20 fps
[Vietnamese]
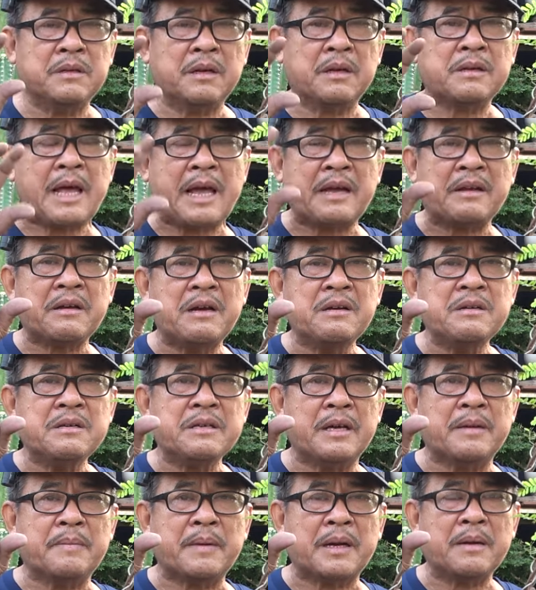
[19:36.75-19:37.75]
Nó đang cứng
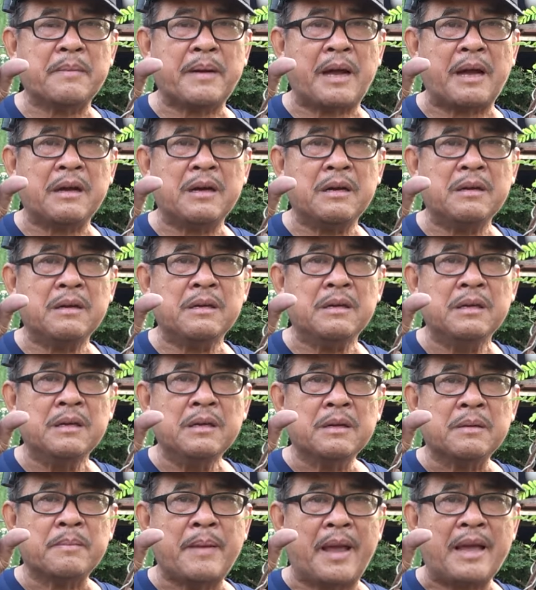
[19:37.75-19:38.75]
vậy mà các bạn cứ
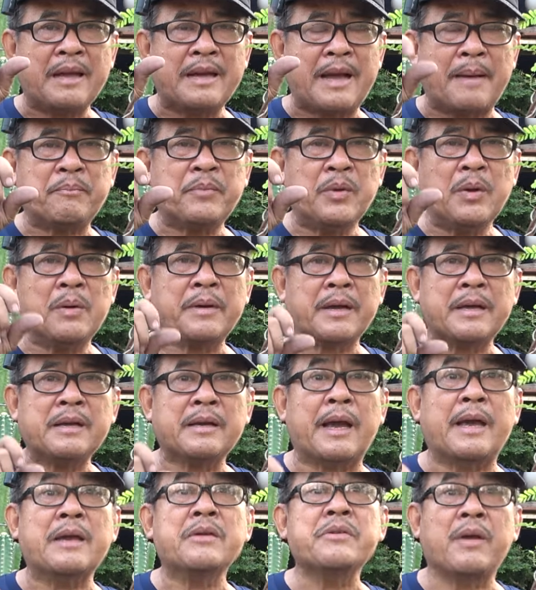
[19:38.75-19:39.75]
bẻ gập vô cái
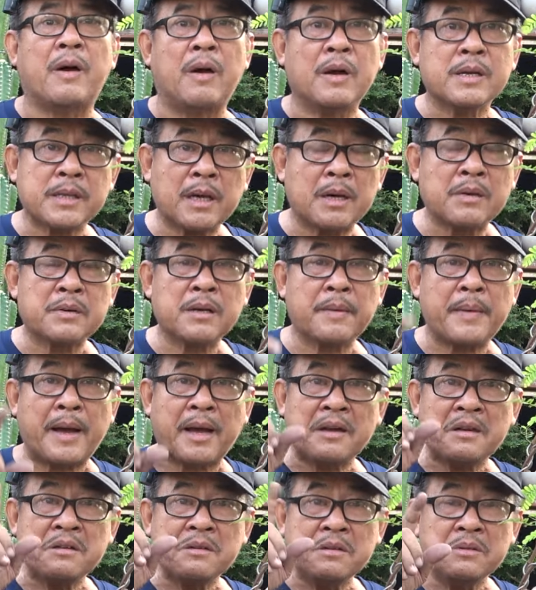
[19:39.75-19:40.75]
gãy nhỏ sao? Các
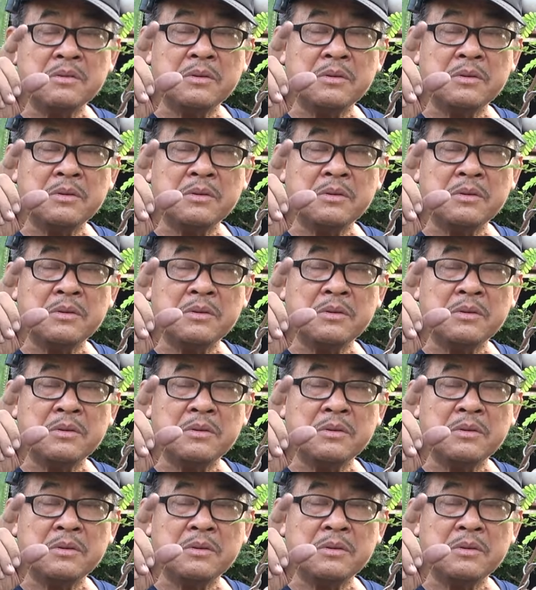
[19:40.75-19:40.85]
bạn cứ